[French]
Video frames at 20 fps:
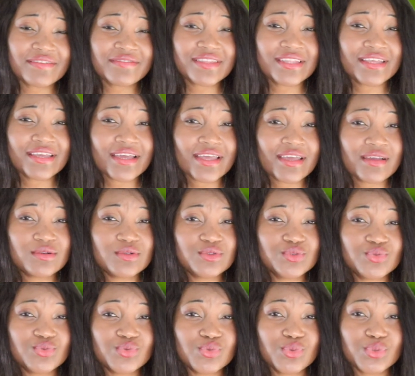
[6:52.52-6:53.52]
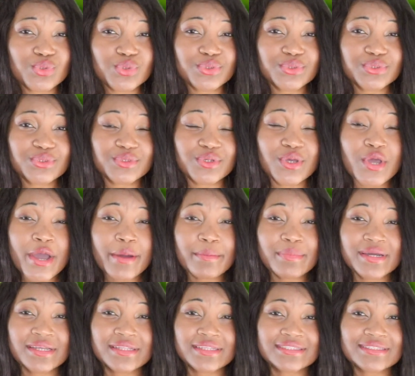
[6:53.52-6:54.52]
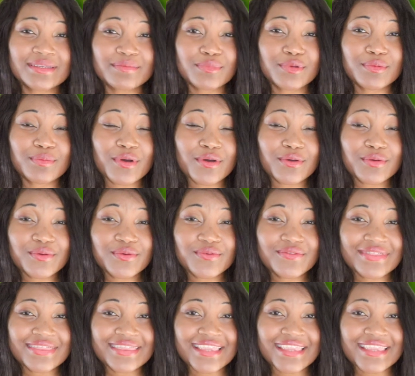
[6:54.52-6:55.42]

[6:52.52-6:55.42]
avez des règles douloureuses, prenez simplement une